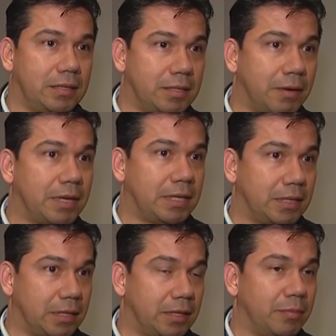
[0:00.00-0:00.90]
ya
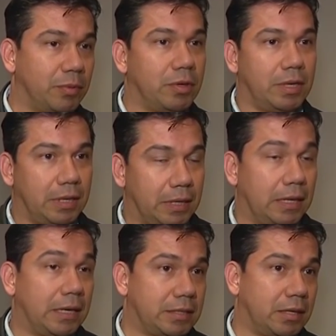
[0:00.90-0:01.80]
bastante tiempo
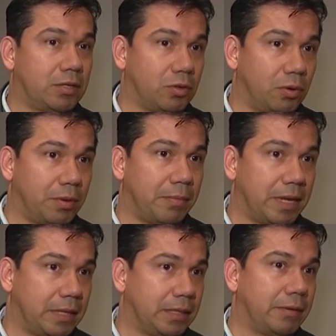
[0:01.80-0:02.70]
en, la selección
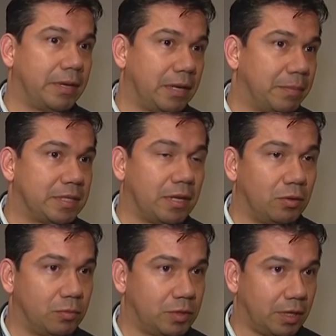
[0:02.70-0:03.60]
obviamente y venía
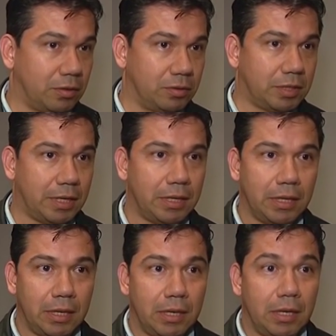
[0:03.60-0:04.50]
pensando muchas cosas.
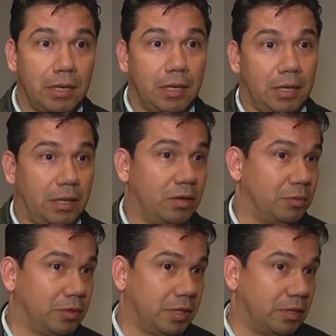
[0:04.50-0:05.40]
Y
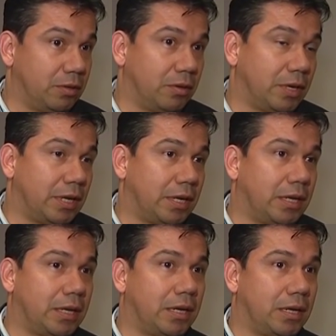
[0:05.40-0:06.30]
como te digo,
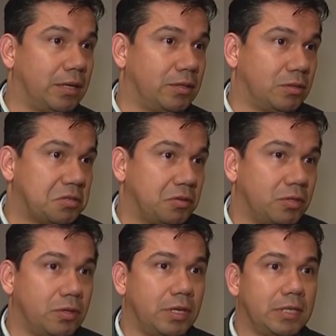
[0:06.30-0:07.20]
ahora son
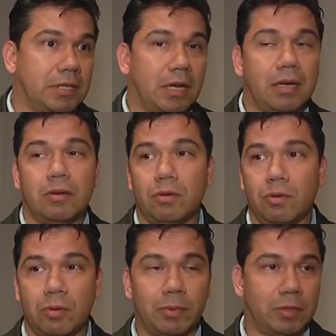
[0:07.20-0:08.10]
situaciones que se dan con los
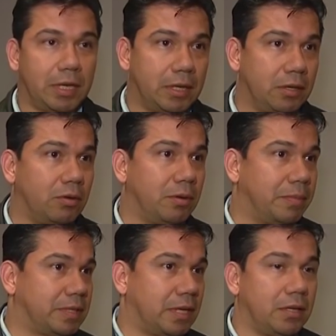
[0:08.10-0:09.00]
cuerpos técnicos, van
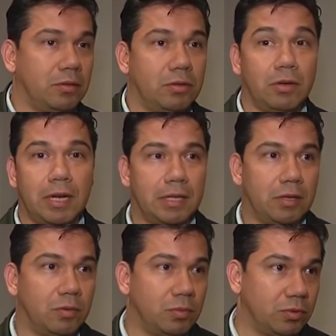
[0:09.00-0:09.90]
pasando, Ronald ha
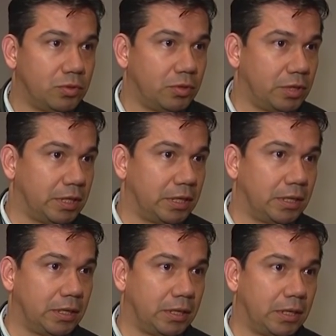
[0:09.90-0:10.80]
tenido muchos
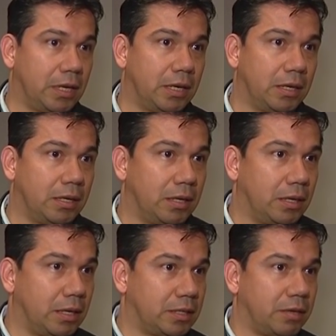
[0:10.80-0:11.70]
y,
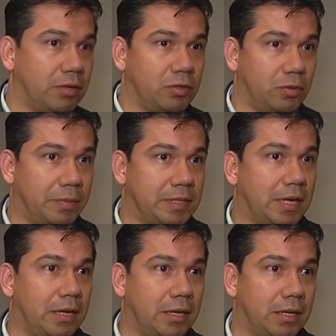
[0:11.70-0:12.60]
él ha sabido
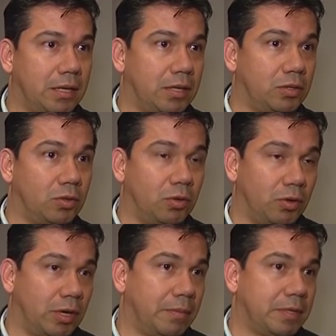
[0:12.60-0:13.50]
sopesar eh, todo
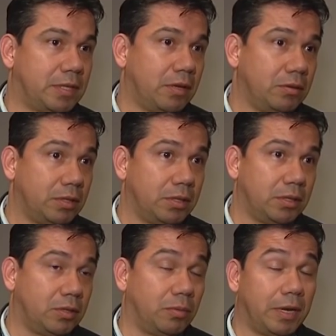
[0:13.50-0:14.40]
lo que le ha pasado
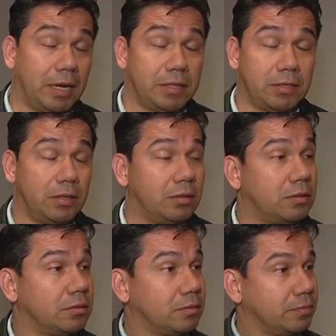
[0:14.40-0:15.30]
y, y tomar la decisión.
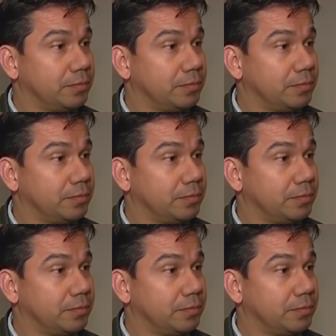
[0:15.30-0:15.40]
¿no?